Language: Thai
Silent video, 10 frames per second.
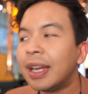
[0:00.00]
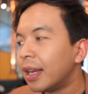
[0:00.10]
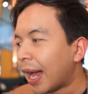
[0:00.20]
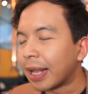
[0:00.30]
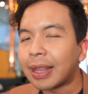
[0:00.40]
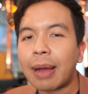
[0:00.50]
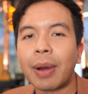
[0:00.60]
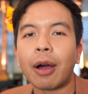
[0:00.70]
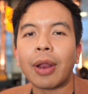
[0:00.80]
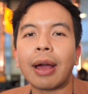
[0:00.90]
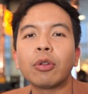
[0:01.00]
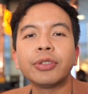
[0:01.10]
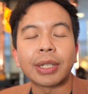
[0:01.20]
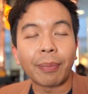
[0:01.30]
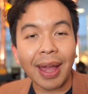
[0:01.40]
กินอาหารตามเราแล้ว
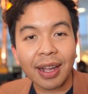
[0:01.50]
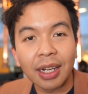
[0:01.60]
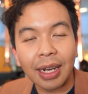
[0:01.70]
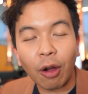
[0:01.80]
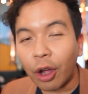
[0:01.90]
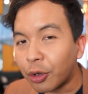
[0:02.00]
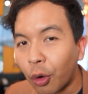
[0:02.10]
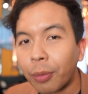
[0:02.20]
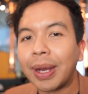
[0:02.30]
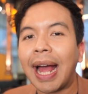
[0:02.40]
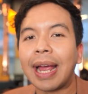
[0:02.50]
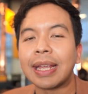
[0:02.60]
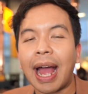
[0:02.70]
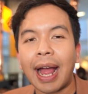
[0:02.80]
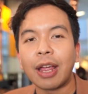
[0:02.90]
รู้สึกน้ำหนักขึ้นแล้วคอนโทรลไม่ได้
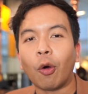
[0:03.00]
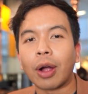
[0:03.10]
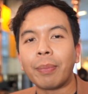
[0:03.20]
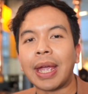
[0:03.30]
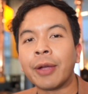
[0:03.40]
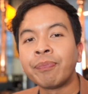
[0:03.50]
อยากให้โอกาเม